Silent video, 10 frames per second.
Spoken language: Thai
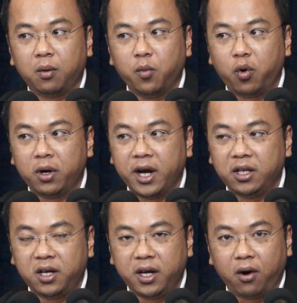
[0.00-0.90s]
บุคคลใด
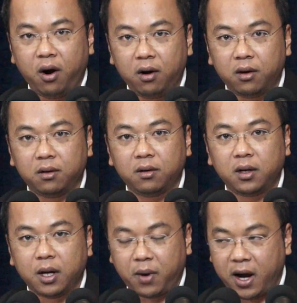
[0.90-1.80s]
ที่เกี่ยวข้อง
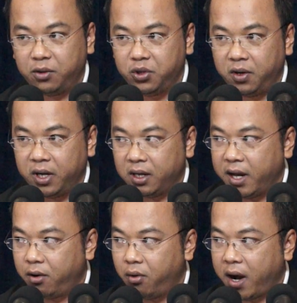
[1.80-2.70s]
กับการทุจริตใน
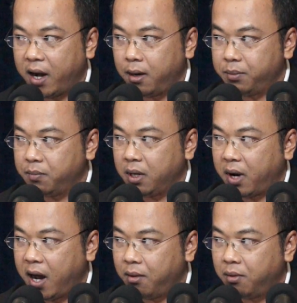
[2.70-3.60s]
โครงการรับจำนำ
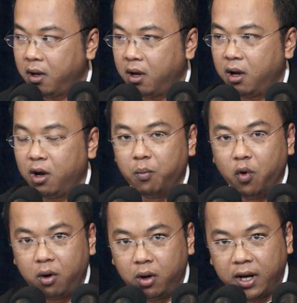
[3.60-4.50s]
ข้าว บุ
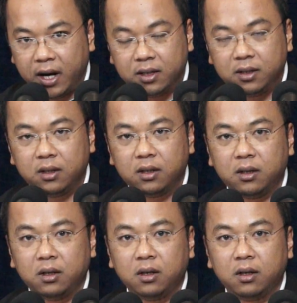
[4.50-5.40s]
คคลนั้น
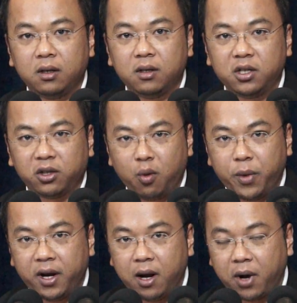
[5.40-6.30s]
จะต้องไม่
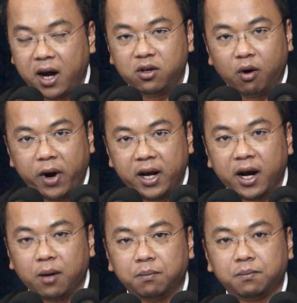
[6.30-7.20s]
ได้รับการยกเว้นนะครับ